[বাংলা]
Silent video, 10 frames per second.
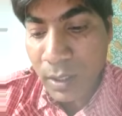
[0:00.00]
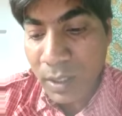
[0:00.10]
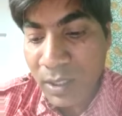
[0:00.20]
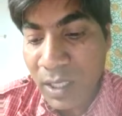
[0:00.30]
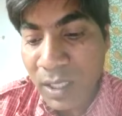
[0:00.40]

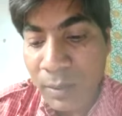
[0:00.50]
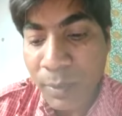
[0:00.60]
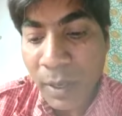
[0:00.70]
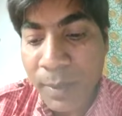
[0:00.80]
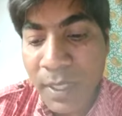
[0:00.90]
ইথিলিন
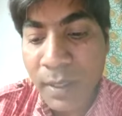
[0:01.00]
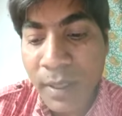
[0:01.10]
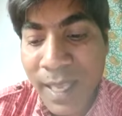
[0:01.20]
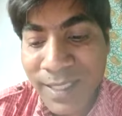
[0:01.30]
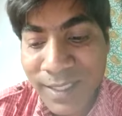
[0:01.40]
পাবে
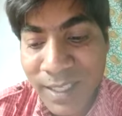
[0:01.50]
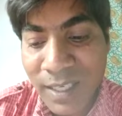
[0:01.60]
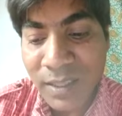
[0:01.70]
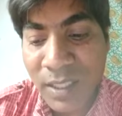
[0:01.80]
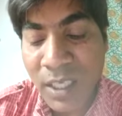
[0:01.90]

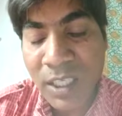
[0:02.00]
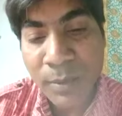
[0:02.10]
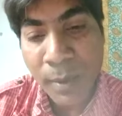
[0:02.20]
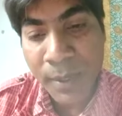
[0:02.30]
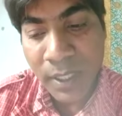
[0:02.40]
অ্যাসিটিলিন থেকে
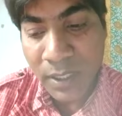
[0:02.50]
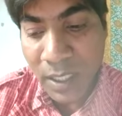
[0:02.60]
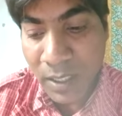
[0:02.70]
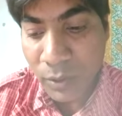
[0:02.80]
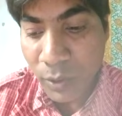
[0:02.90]
কিভাবে
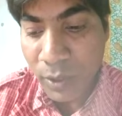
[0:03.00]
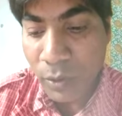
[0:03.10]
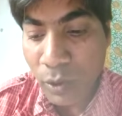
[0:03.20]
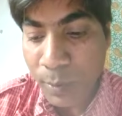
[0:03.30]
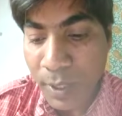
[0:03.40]
ইথিলিন তৈরি
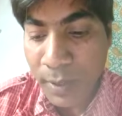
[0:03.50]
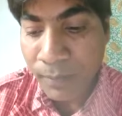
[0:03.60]
করবে